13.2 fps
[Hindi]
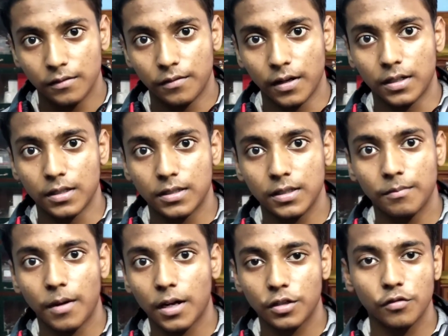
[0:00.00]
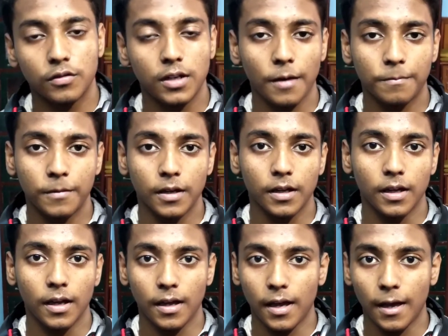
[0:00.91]
फैंटेसी मार्केट टाइप के
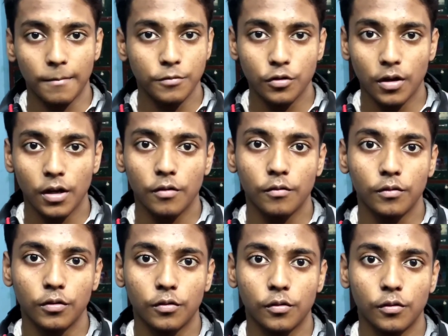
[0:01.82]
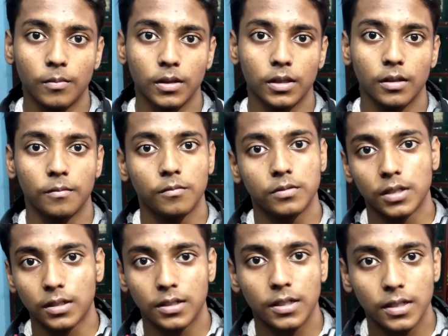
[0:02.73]
ऐप जो है उनको मतलब
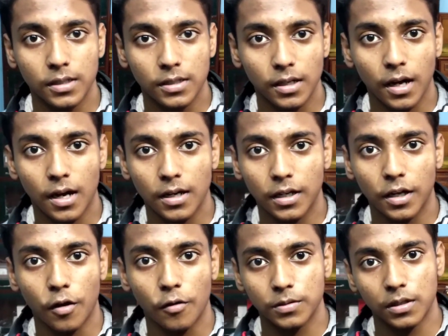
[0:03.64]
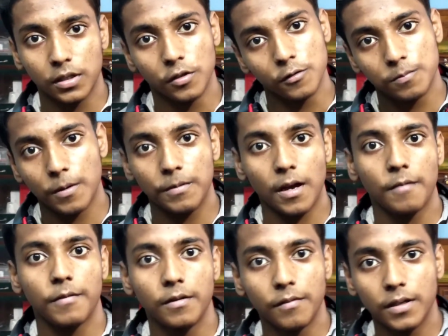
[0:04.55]
सट्टे जैसे लगाने के ऑप्शन थे उस पर भी
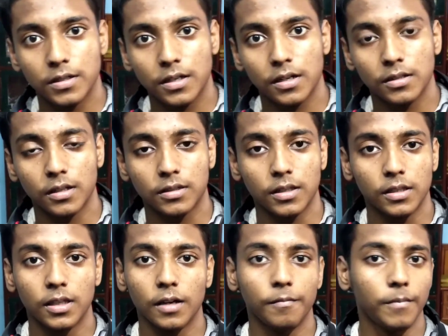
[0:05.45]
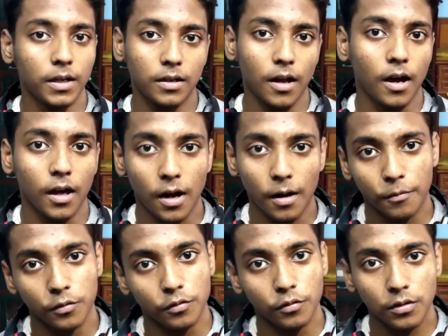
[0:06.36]
आप इन्वेस्ट कर सकते थे बेट अगर
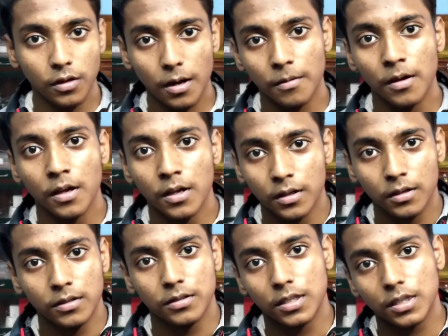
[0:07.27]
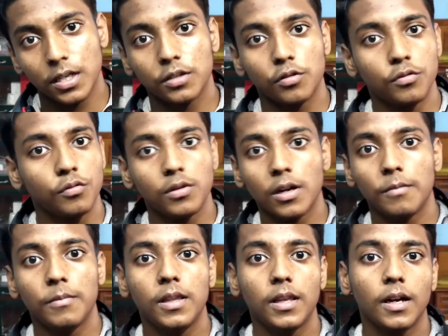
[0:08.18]
आपको दुगना जीत गए तो दुगना
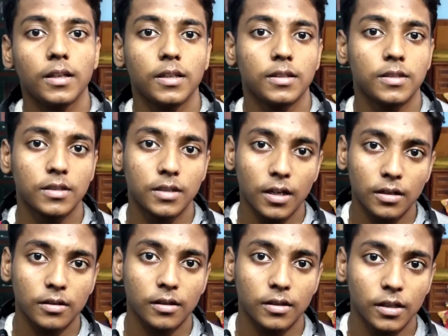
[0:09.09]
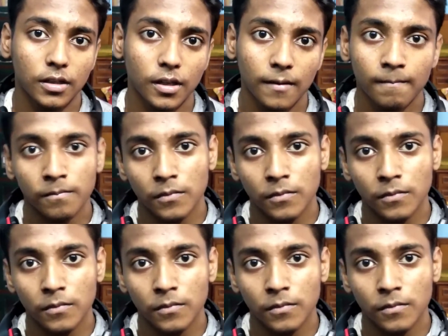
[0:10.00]
मिल जाएगा ये चीज़ कर सकते थे